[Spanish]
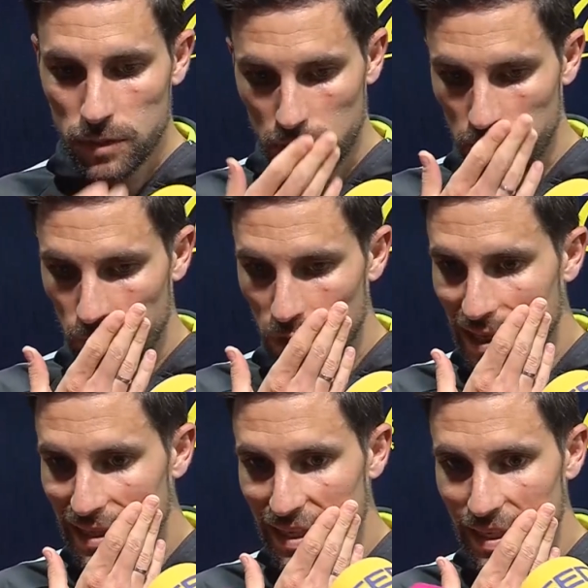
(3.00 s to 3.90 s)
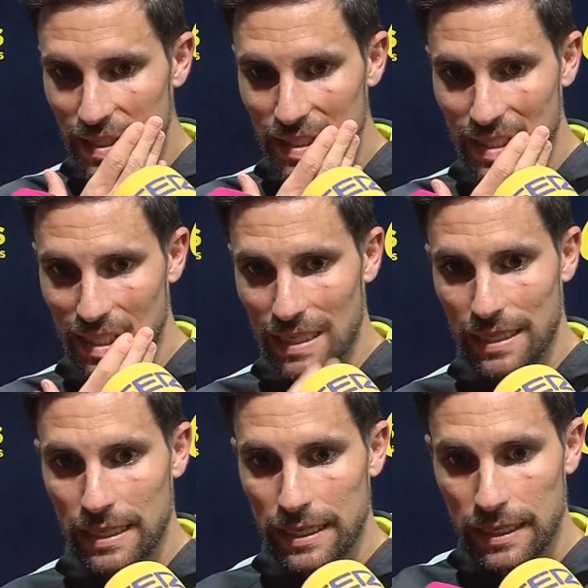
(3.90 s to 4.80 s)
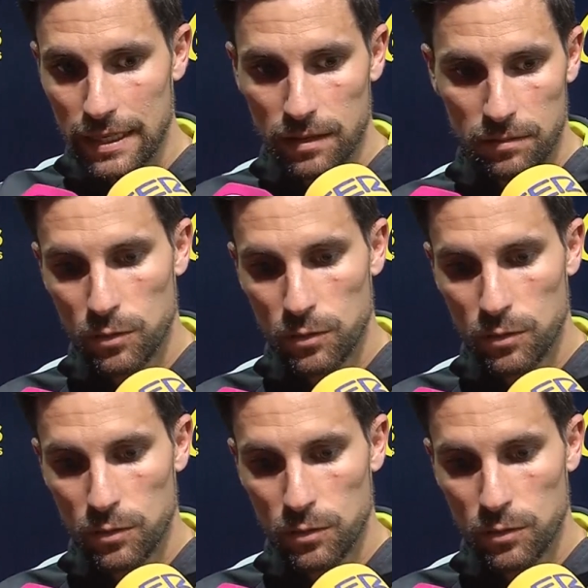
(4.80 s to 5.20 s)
Sí, importante. Eh,